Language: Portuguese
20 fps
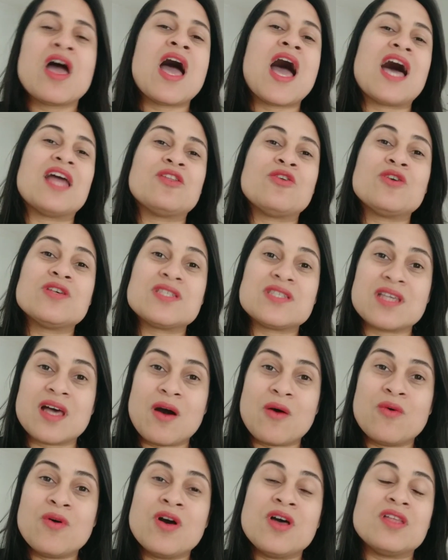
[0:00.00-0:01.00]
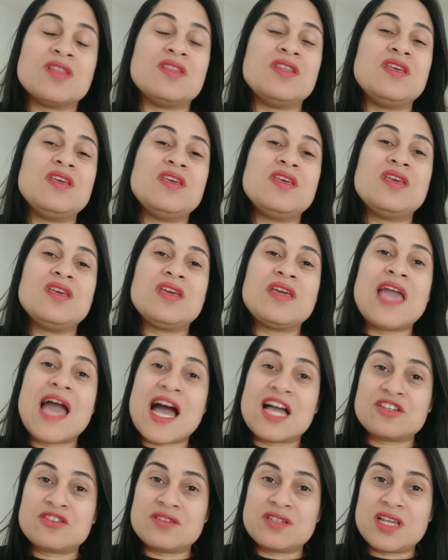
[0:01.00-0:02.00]
a noção de
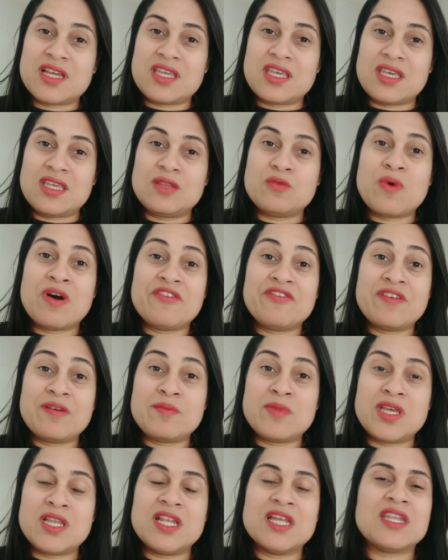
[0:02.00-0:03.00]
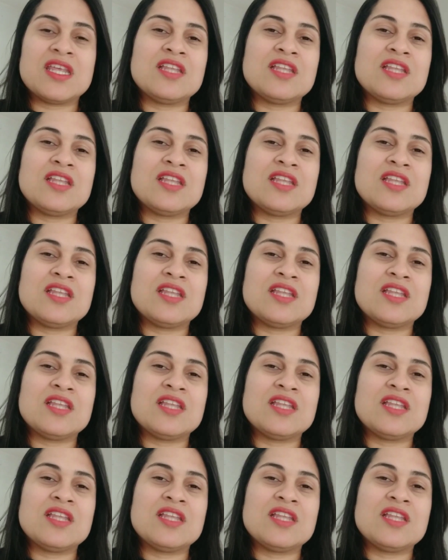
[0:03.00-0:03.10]
gastos aqui de uma família,